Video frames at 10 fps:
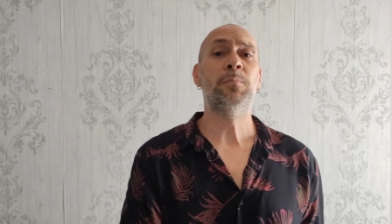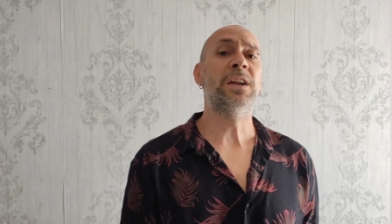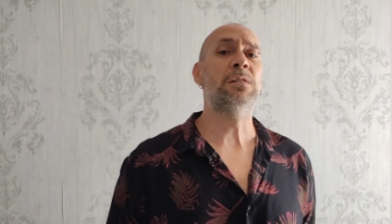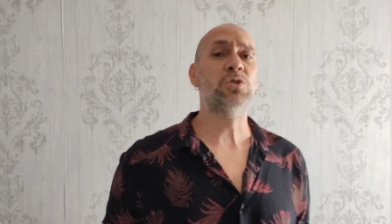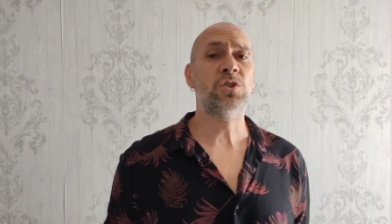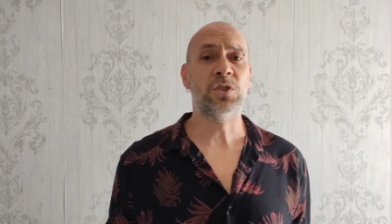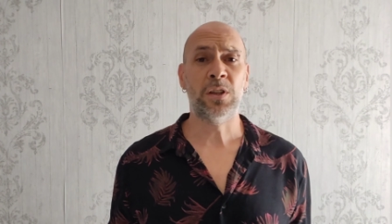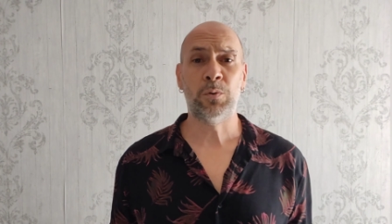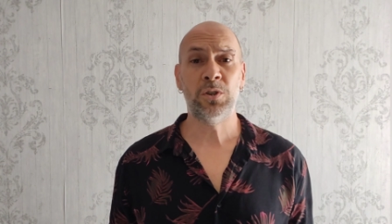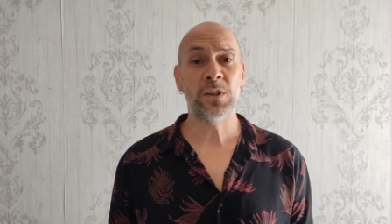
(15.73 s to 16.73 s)
para vosotros, ¿de
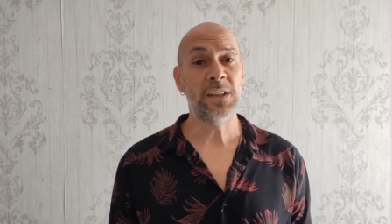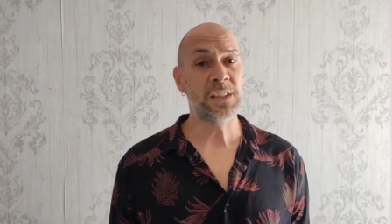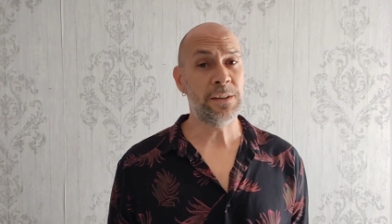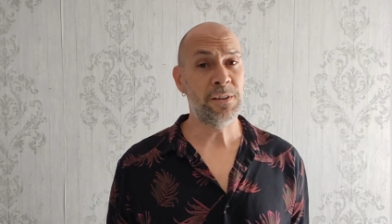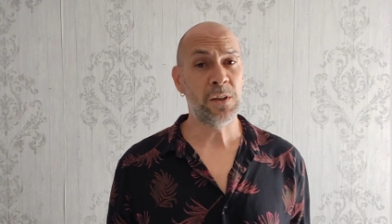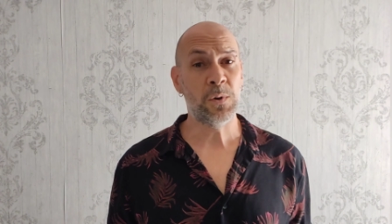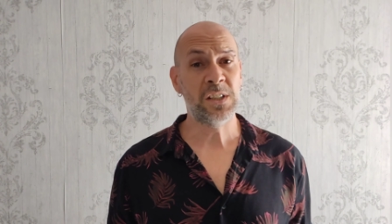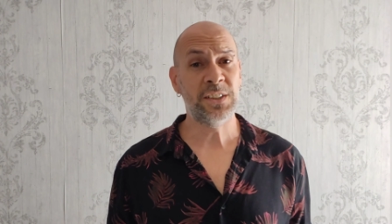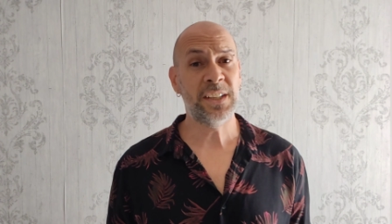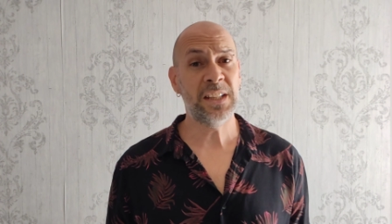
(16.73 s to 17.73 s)
acuerdo? ¿Quieres saber de cuál
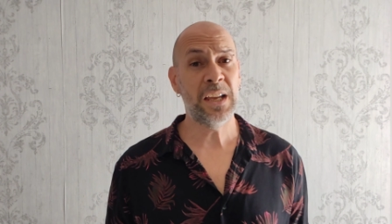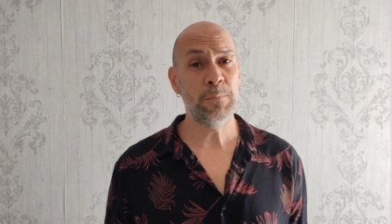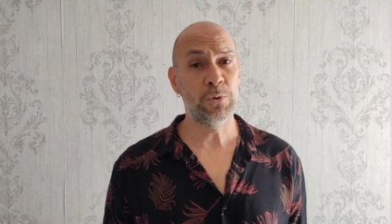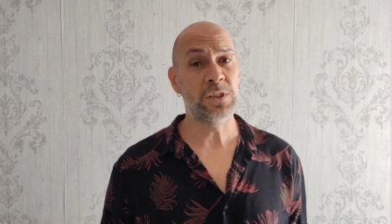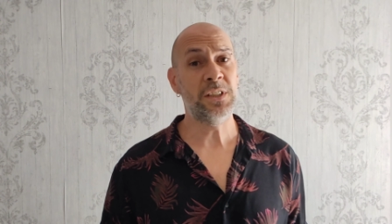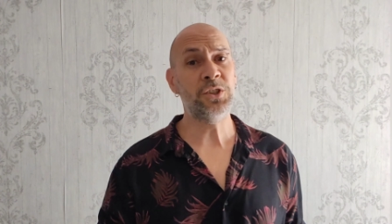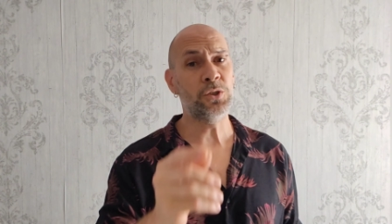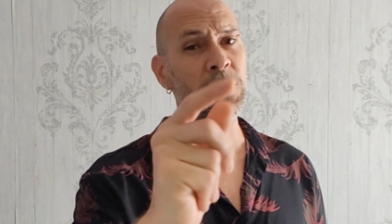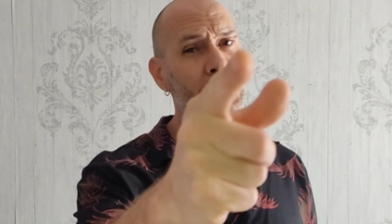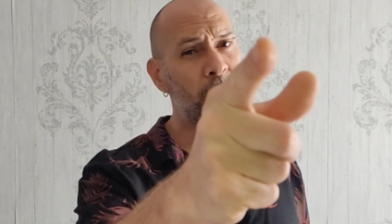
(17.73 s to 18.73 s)
se trata? Pues dentro
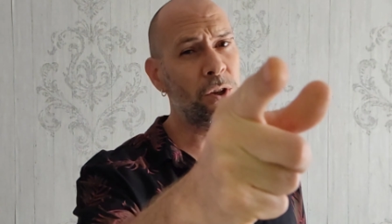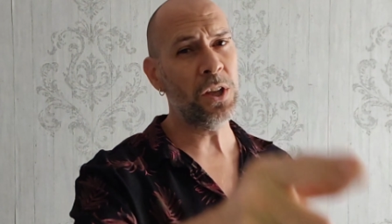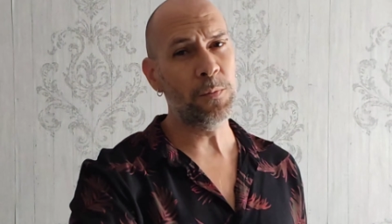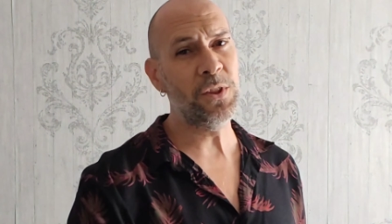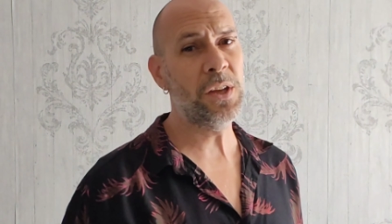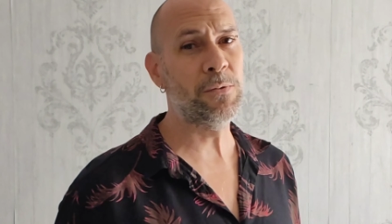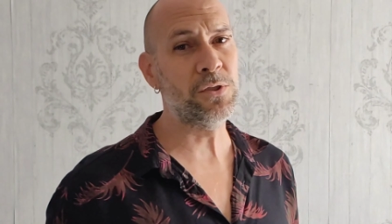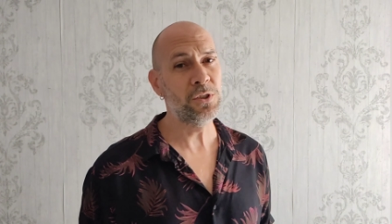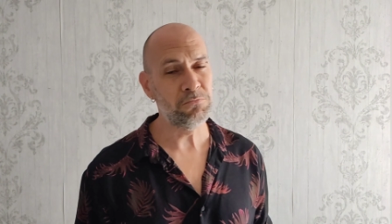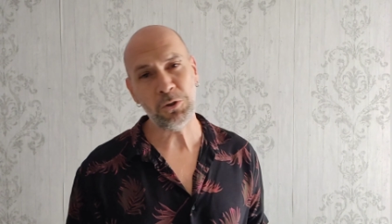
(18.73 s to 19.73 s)
de intro y comenzamos.
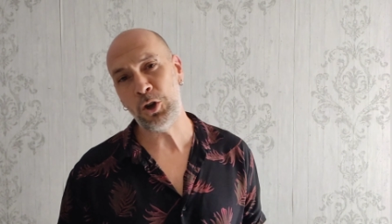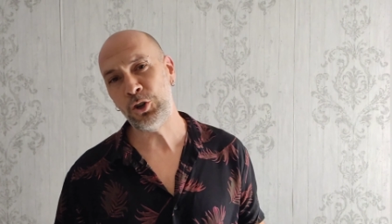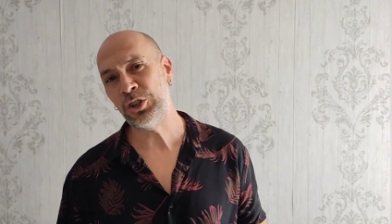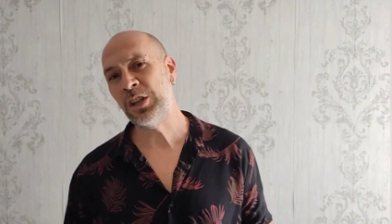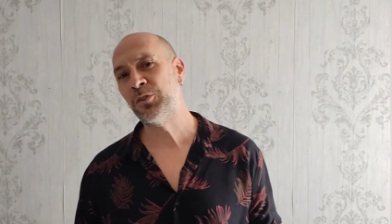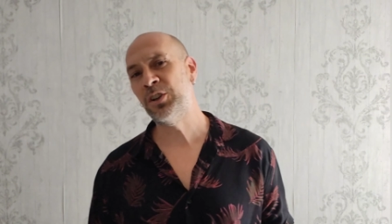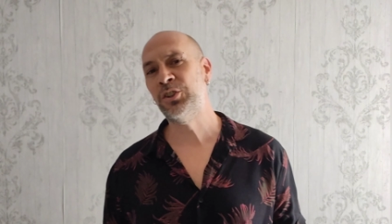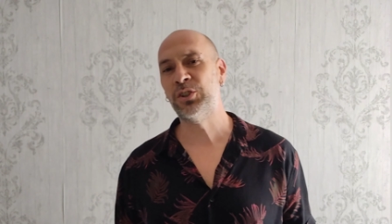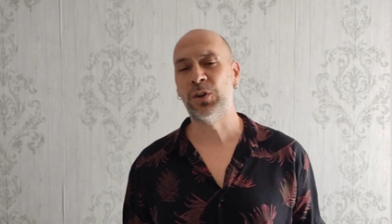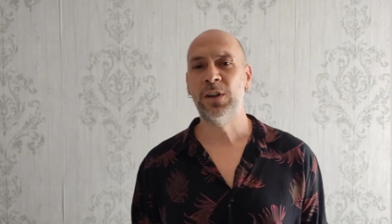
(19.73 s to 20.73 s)
No, no tengo
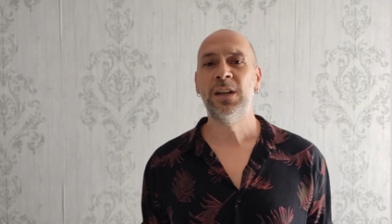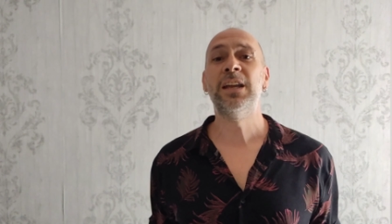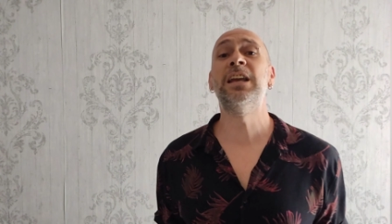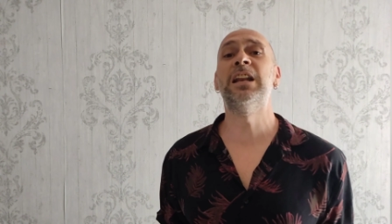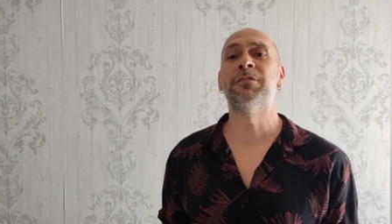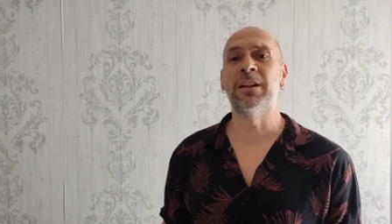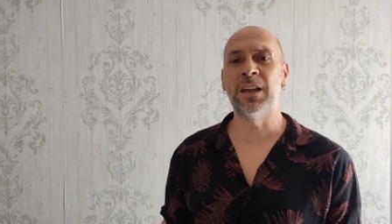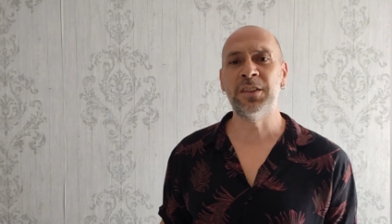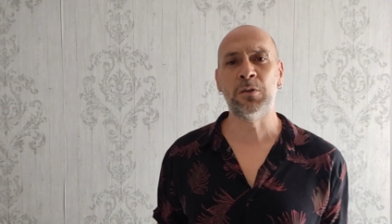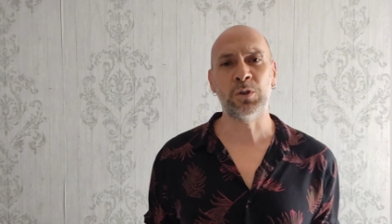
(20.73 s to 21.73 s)
intro. Y la
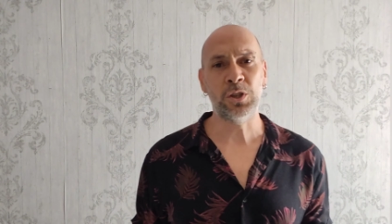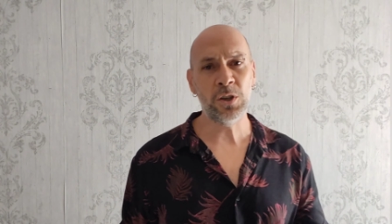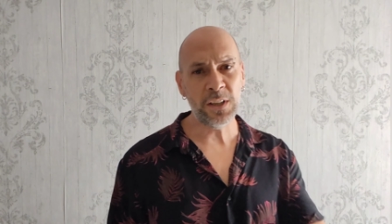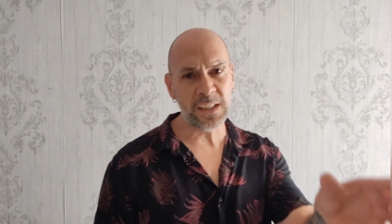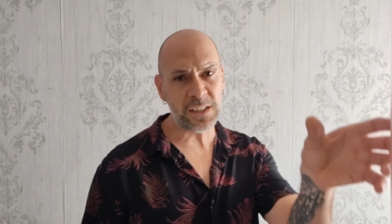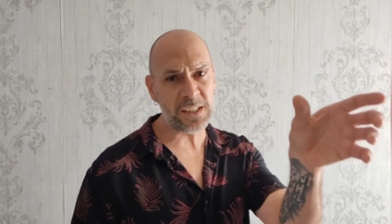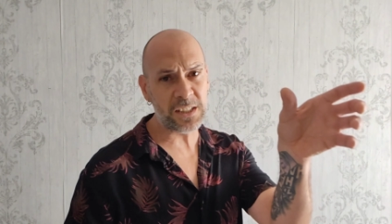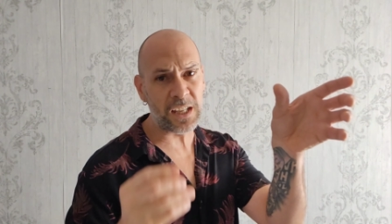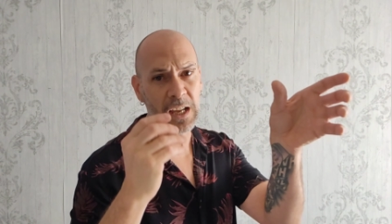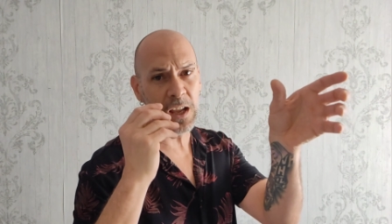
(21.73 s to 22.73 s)
fragancia en cuestión es
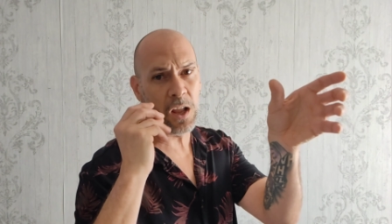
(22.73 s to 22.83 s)
esta,